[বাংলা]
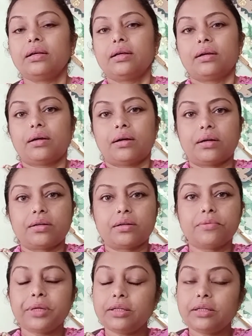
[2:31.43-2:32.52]
আর
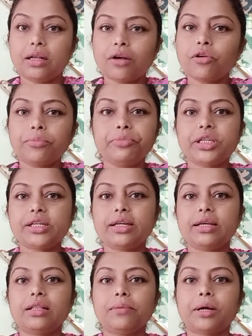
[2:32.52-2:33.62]
পেন কিলারও আমি বেশি খেতে
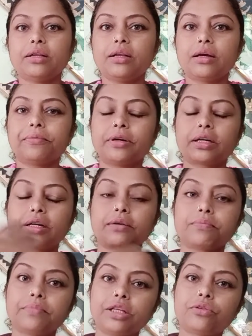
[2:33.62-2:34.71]
পারি না আমার একটা
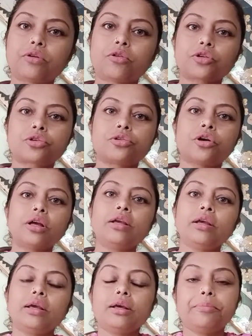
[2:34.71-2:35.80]
ভেতরে কষ্ট হয়
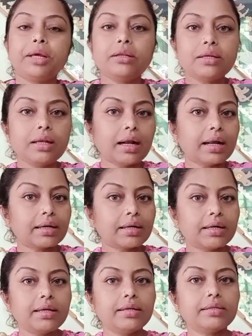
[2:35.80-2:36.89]
পেন কিলার একটা
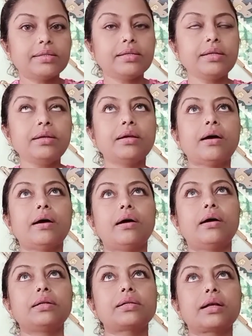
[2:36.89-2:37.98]
খেয়েছি আর
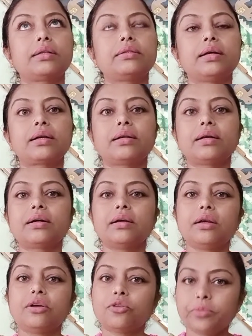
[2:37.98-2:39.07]
সাথে একটা
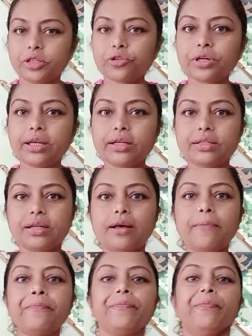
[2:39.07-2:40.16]
ওমেজও খেয়েছিলাম
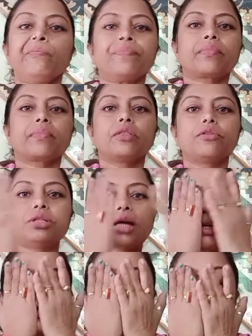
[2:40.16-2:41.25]
তো যাই
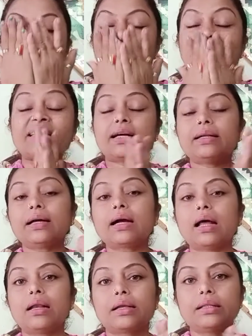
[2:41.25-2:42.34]
হোক ব্যথাটা
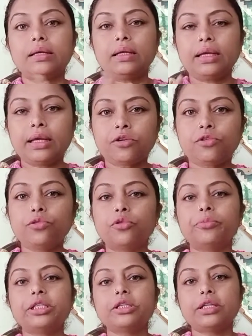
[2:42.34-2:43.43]
কালকের থেকে একটু
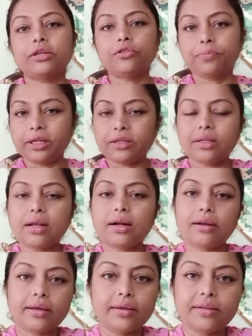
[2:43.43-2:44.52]
কমেছে যেহেতু পেন কিলারটা
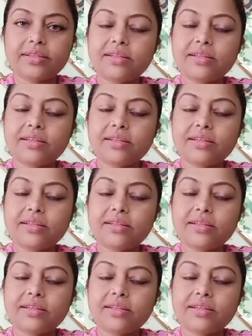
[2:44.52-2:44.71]
খেয়েছি